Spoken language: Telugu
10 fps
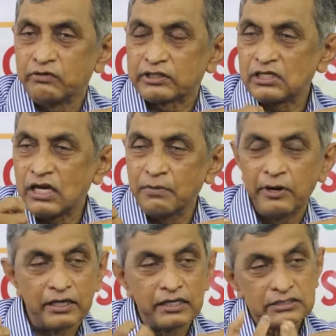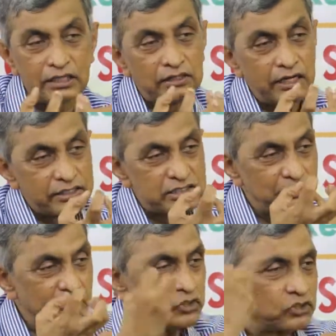వ్యక్తి లాభాన్ని
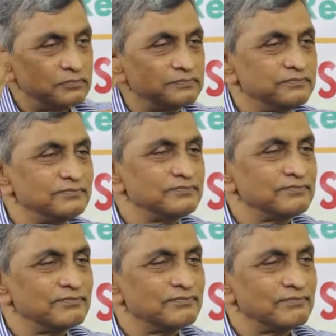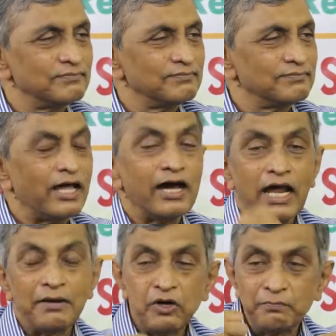సంధానించే మనుషులు నా
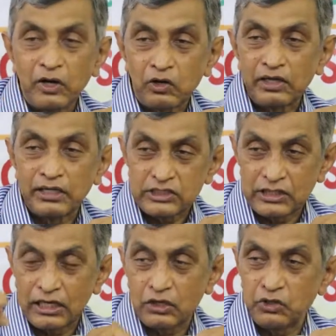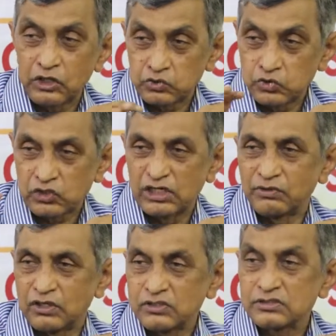లాభం పరులకు నష్టం కలగకుండా
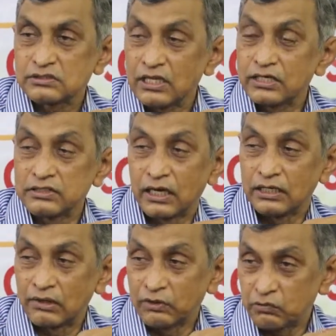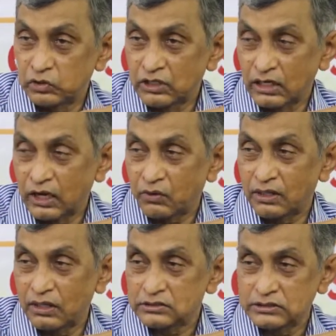చూసుకునేవాళ్ళు సహజంగా ఎవరి ఒత్తిడి
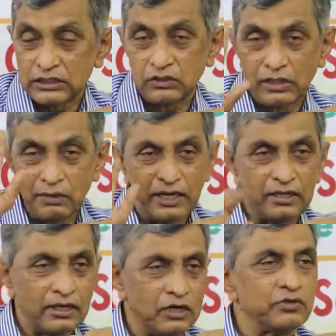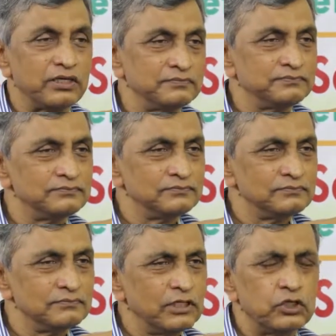లేకుండా చట్టం వల్ల భయం కాకుండా
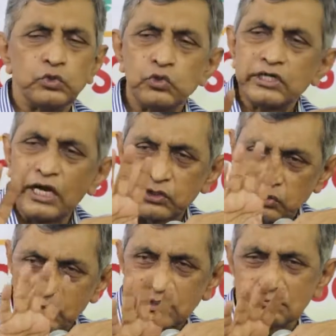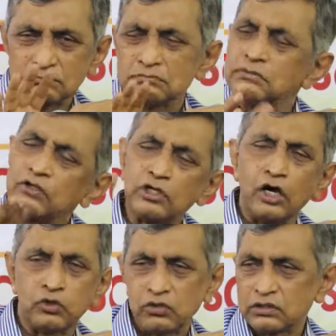నూటికి ఐదుగురు ఉంటారు
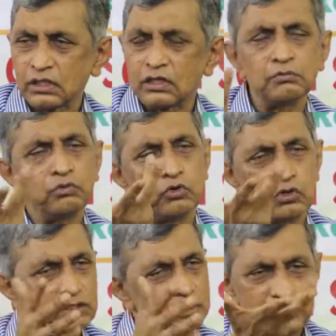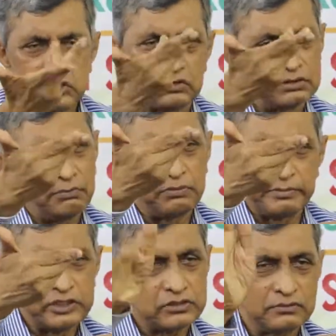లేకపోతే ఆరుగురు ఉంటారు లేదా ముగ్గురు ఉంటారు మీ ఇష్టం
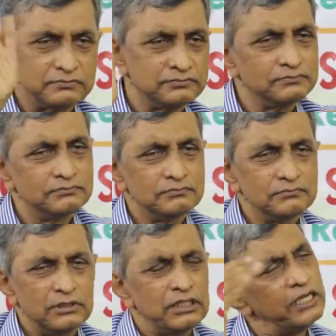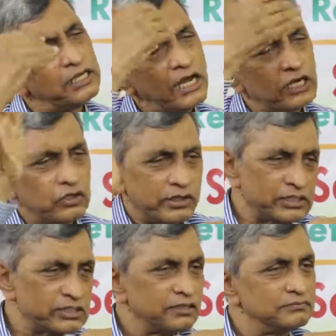నంబర్ మీ ఇష్టం ఏ కాలంలో
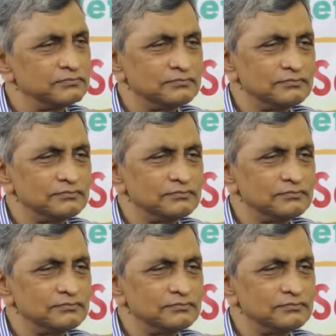అయినా సరే